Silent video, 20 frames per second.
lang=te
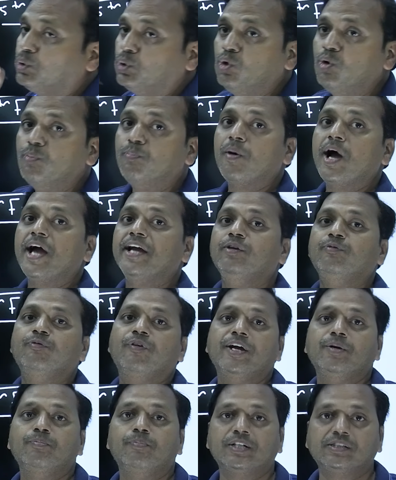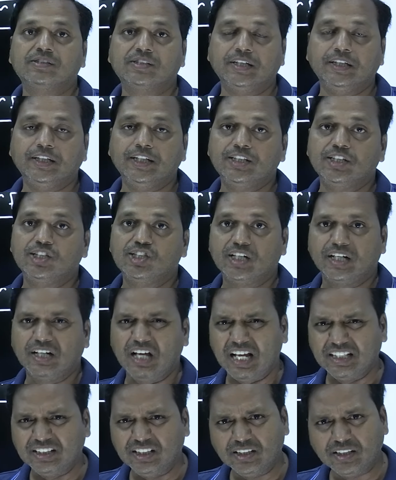టూ పాయింట్ ఫైవ్ పర్సెంటేజ్
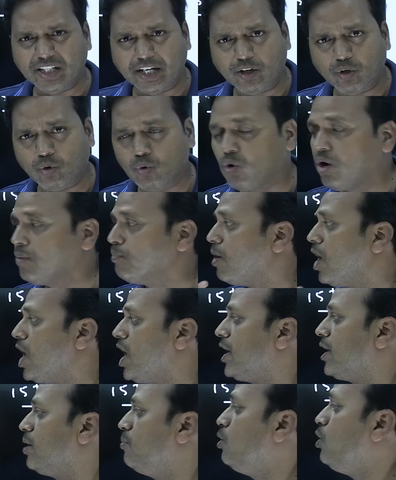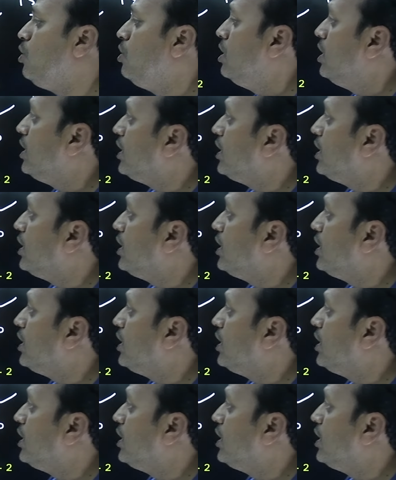ఇచ్చాడు అతి తక్కువ భారము